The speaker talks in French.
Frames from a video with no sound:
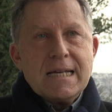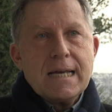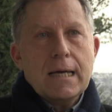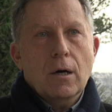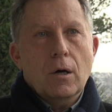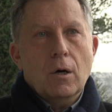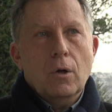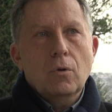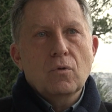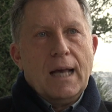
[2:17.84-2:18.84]
Et
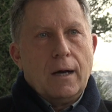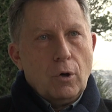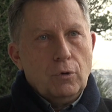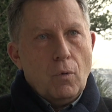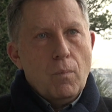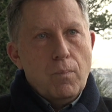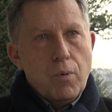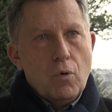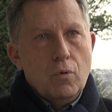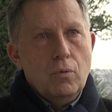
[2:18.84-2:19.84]
nous accordons
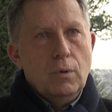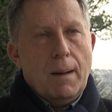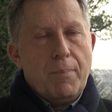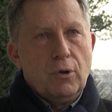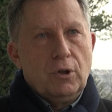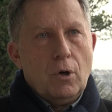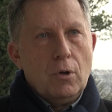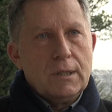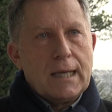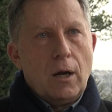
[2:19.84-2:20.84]
beaucoup
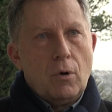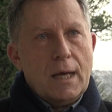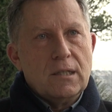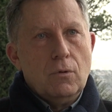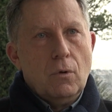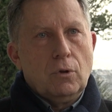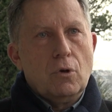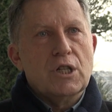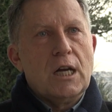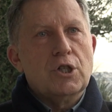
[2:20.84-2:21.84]
d'importance à la relation
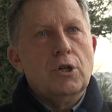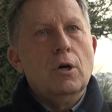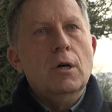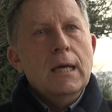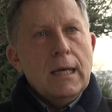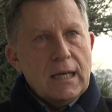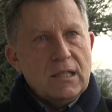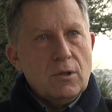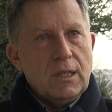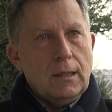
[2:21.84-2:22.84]
entre chercheurs et
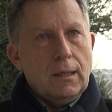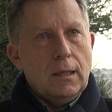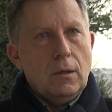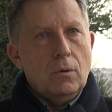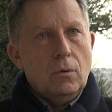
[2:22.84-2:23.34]
société.